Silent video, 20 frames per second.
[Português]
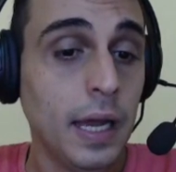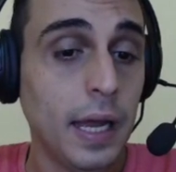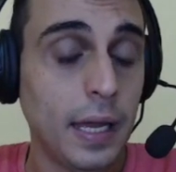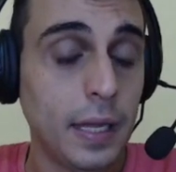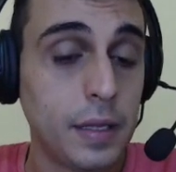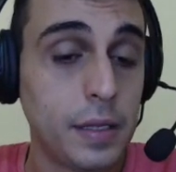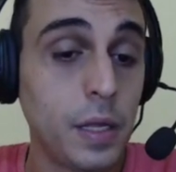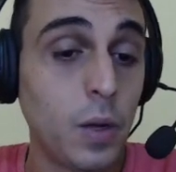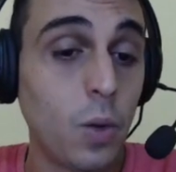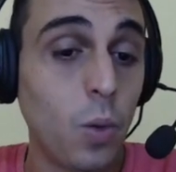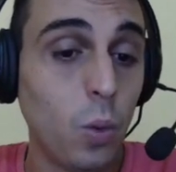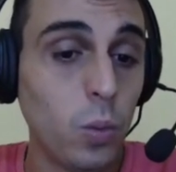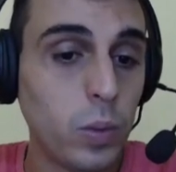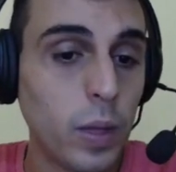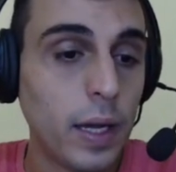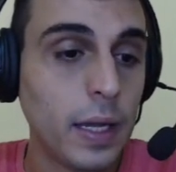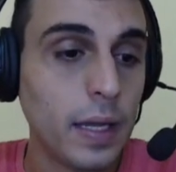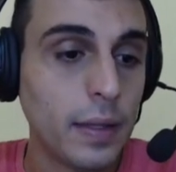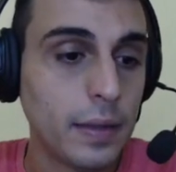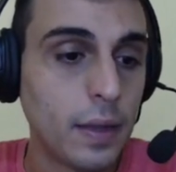Segundo
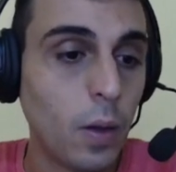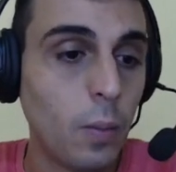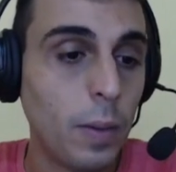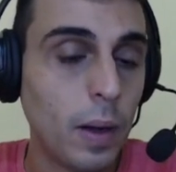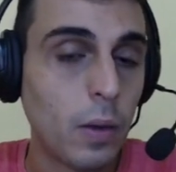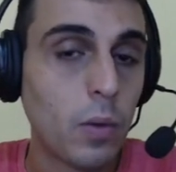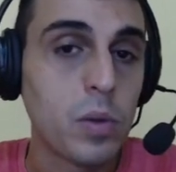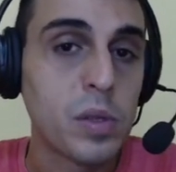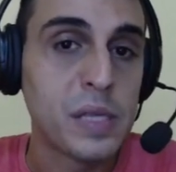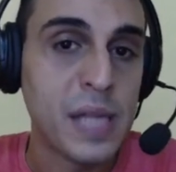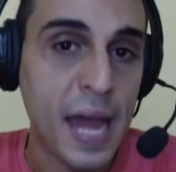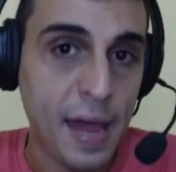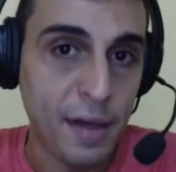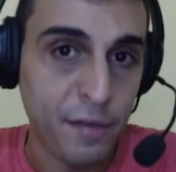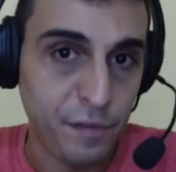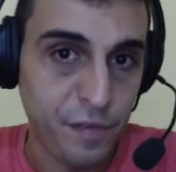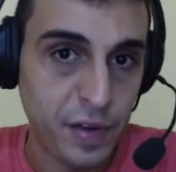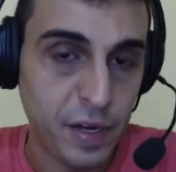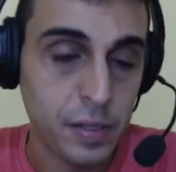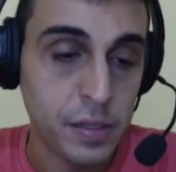ainda o Banco
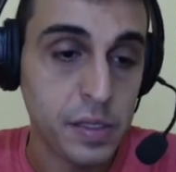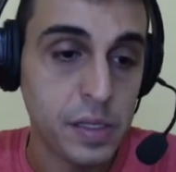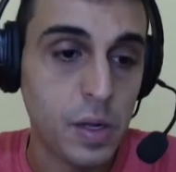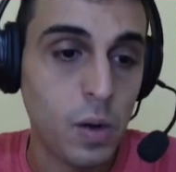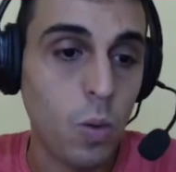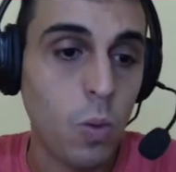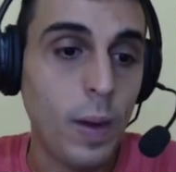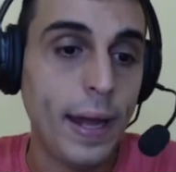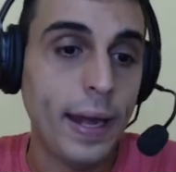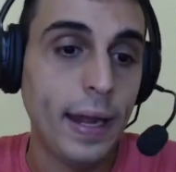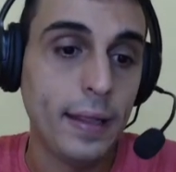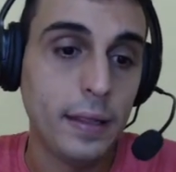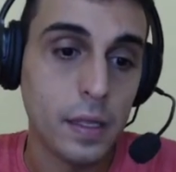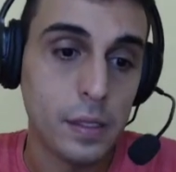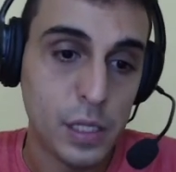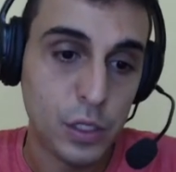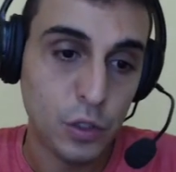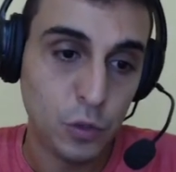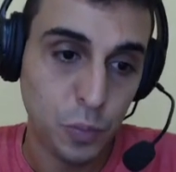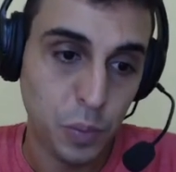Safra, são
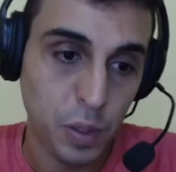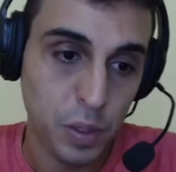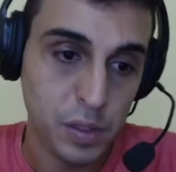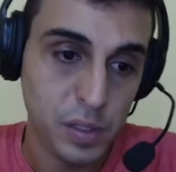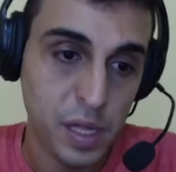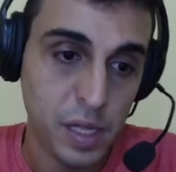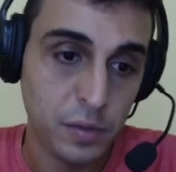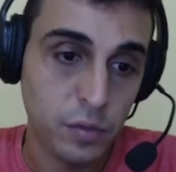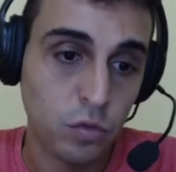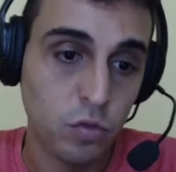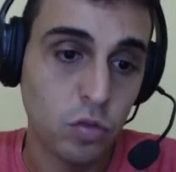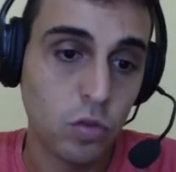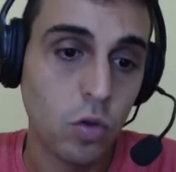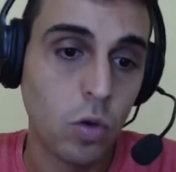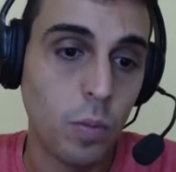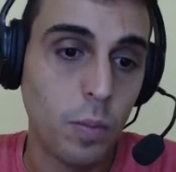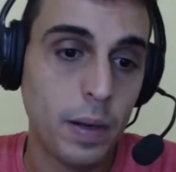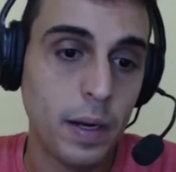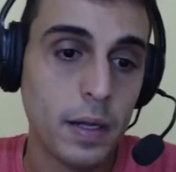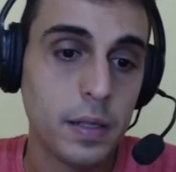46 processos de
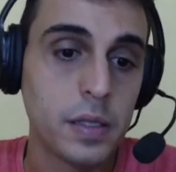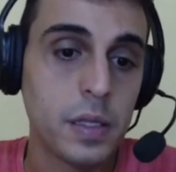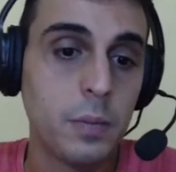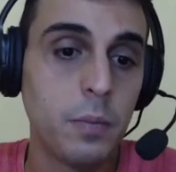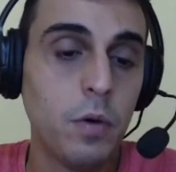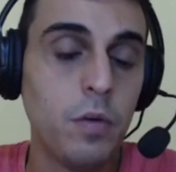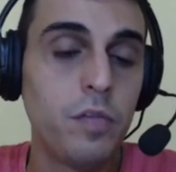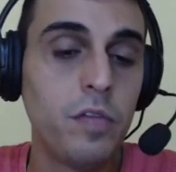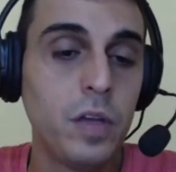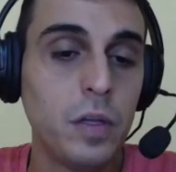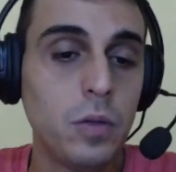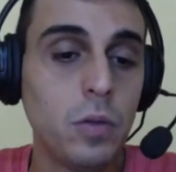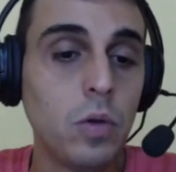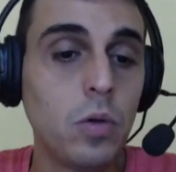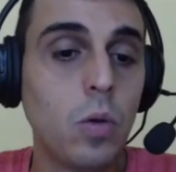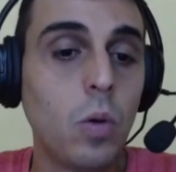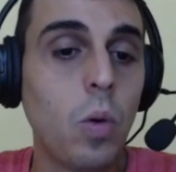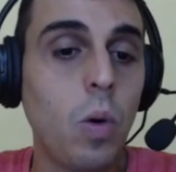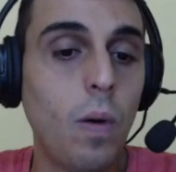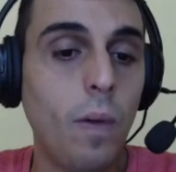cobrança movidos
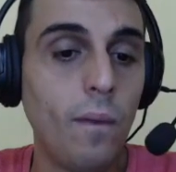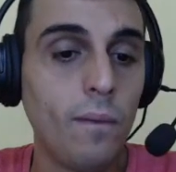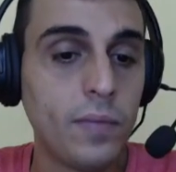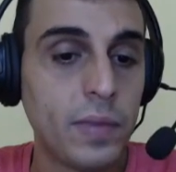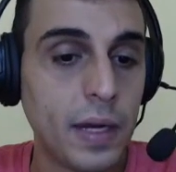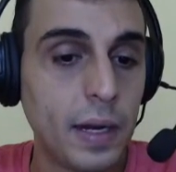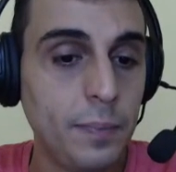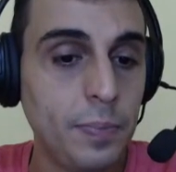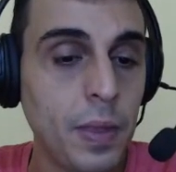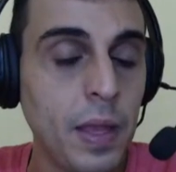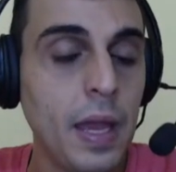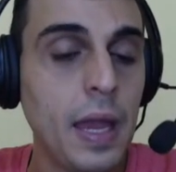contra